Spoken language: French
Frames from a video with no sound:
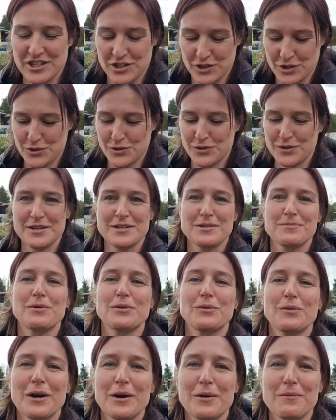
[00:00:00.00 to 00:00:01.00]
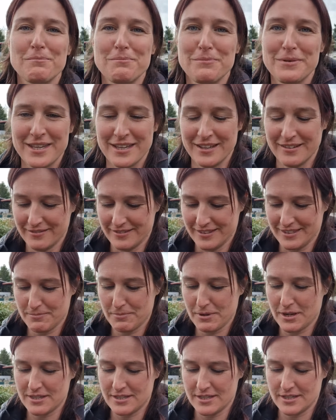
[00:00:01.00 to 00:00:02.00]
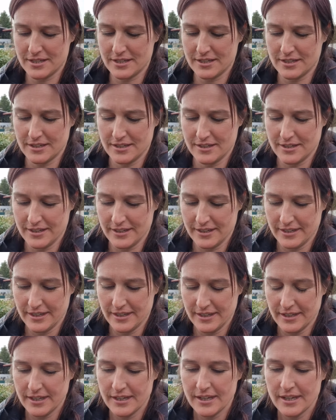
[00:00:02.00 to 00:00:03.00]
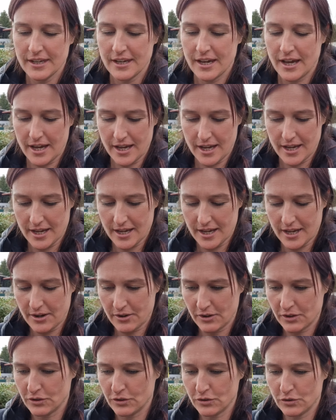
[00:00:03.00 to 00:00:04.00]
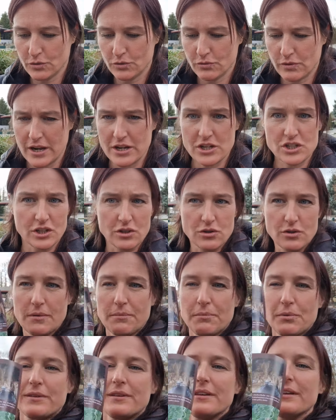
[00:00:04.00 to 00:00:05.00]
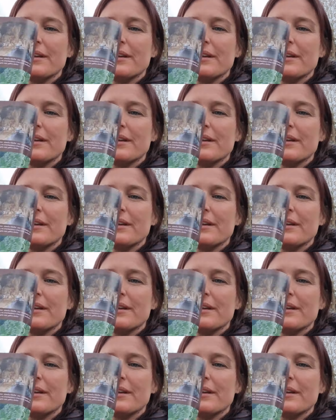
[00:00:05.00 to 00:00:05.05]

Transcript: J'utilise Benoît comme pied, c'est pratique. donc voilà, j'ai reçu un petit